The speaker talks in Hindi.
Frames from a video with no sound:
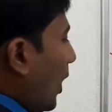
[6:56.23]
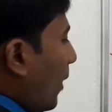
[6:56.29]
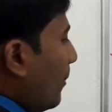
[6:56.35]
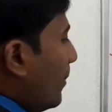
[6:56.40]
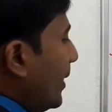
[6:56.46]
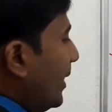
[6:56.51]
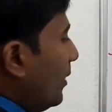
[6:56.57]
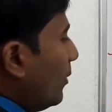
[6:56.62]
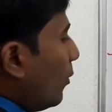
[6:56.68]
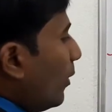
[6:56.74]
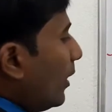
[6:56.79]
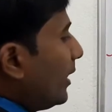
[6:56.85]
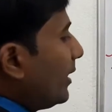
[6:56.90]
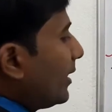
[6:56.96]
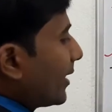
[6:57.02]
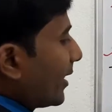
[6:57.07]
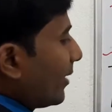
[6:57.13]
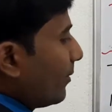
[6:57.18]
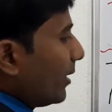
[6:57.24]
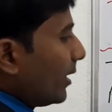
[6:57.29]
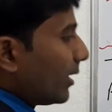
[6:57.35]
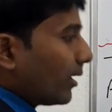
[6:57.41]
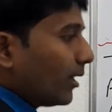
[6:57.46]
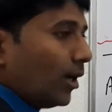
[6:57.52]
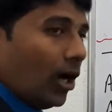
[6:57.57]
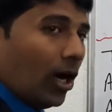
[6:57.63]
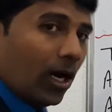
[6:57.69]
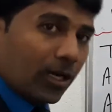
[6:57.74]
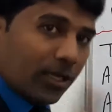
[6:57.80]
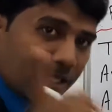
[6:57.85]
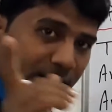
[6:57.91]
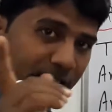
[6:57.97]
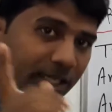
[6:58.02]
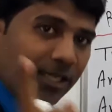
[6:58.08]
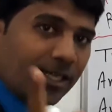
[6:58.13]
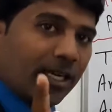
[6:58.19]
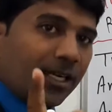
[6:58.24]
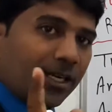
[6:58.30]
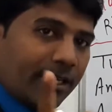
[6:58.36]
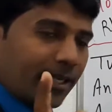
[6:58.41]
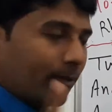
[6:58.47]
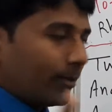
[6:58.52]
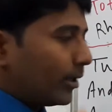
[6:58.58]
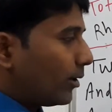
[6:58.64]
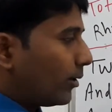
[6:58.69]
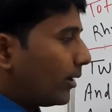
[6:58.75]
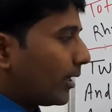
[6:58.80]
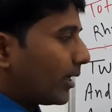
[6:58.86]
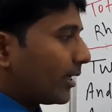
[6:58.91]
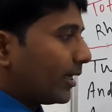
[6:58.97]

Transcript: बी वन ट्रेवलर और सिंगल ट्रेवलर होना